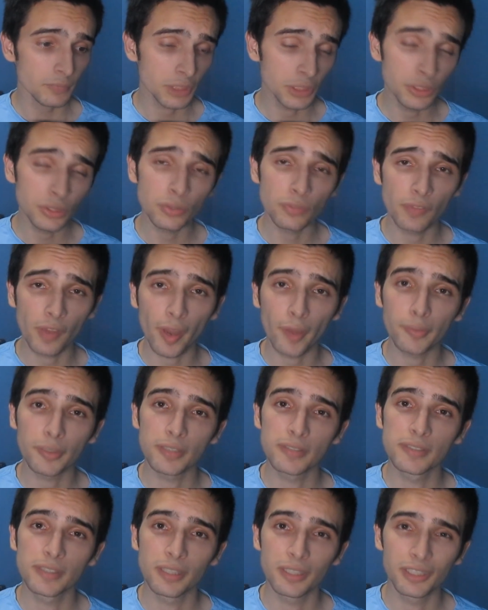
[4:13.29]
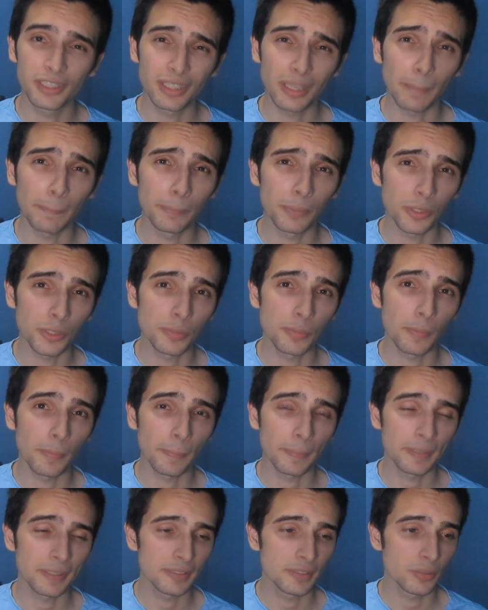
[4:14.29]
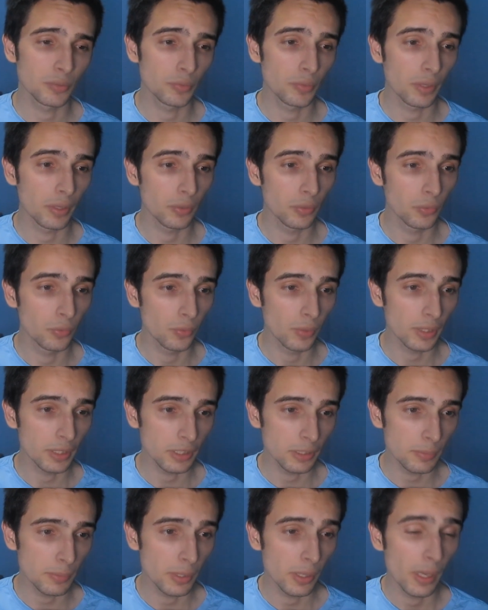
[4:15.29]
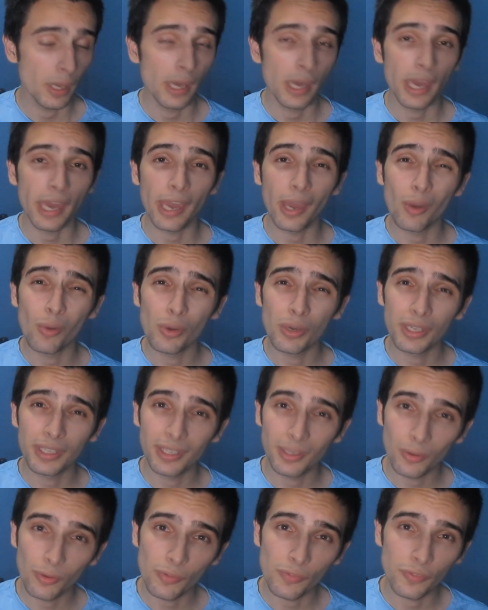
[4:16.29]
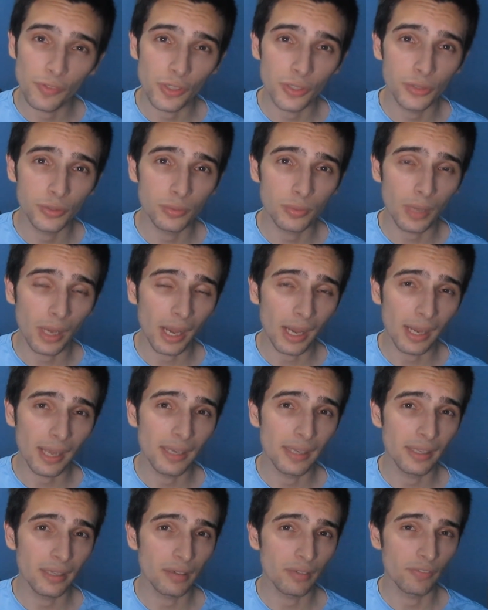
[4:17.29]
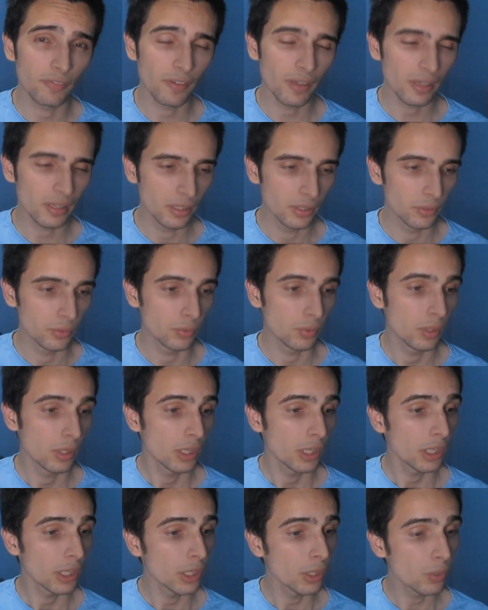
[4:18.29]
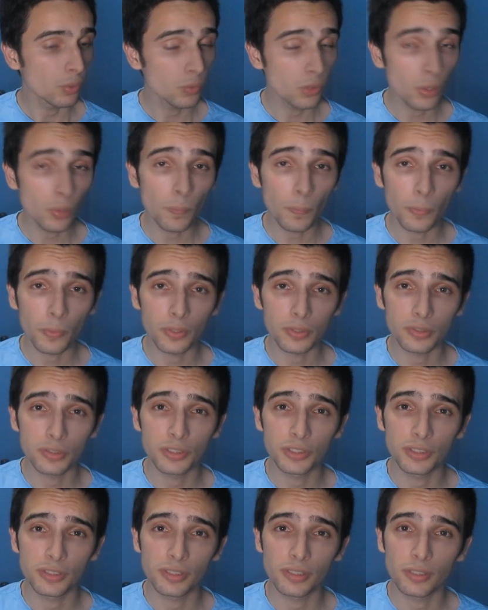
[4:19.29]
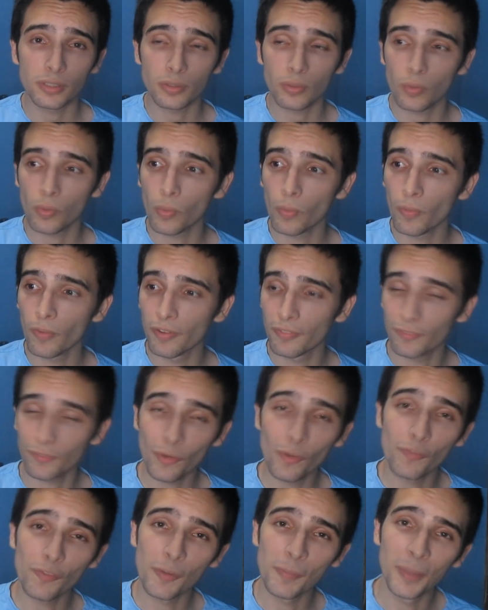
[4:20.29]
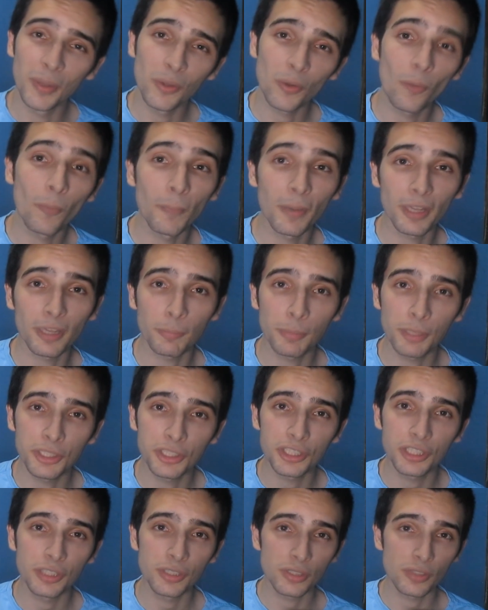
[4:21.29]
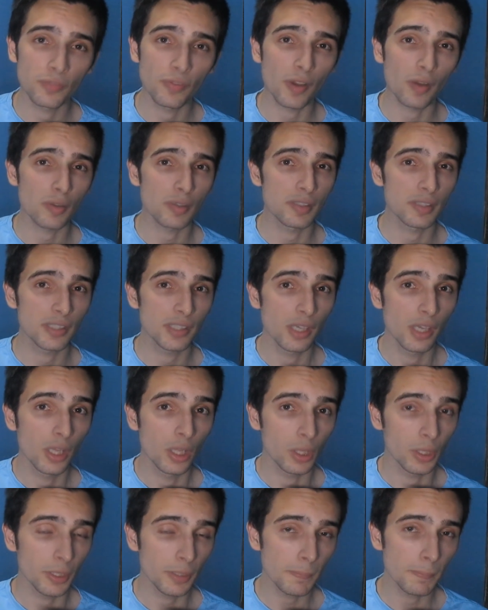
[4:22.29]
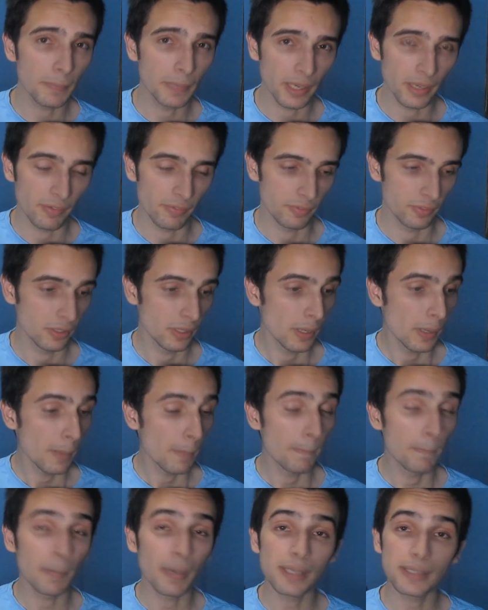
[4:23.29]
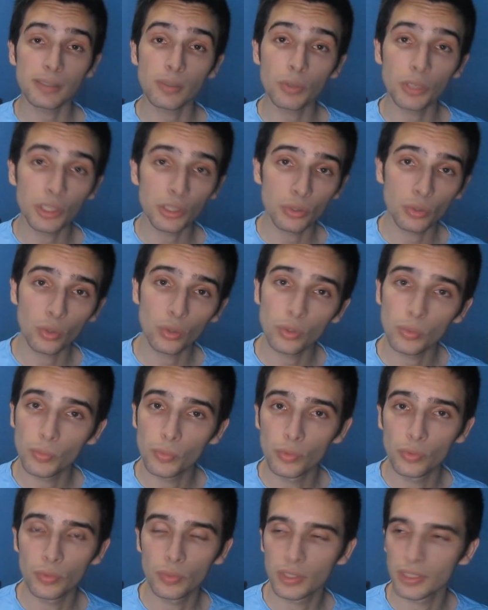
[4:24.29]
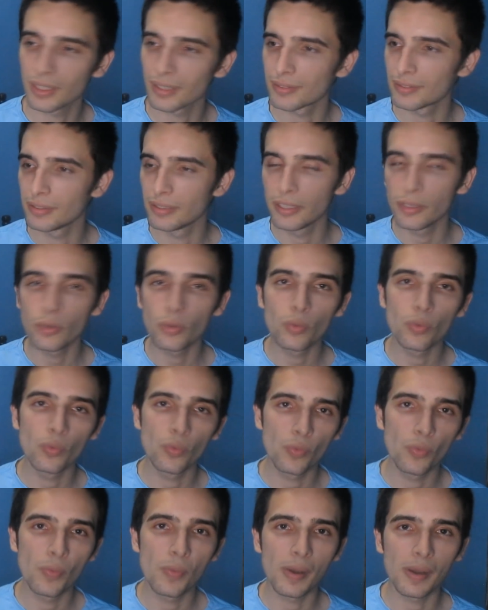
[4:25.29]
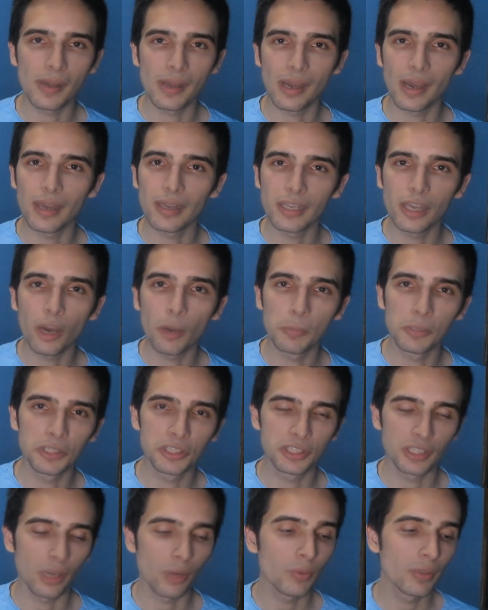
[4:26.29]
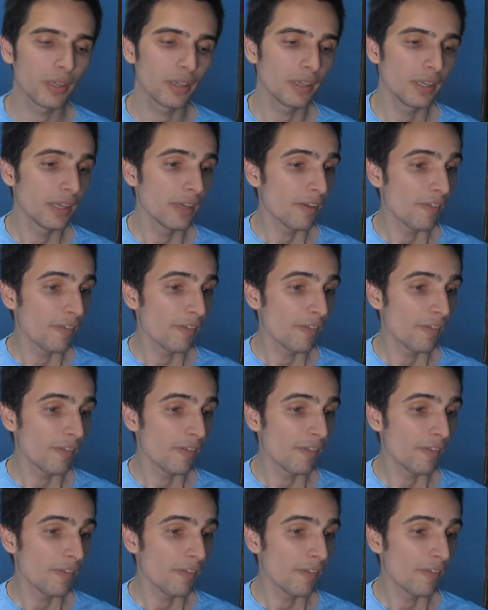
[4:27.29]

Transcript: Isso vai acontecer, está próximo para aparecer numa, num anime, é o que eu vejo a galera falando. Eu não posso dizer, com, confirmando completamente que isso vai acontecer em breve. Mas é o que todo mundo que leu o mangá, lê a original, né?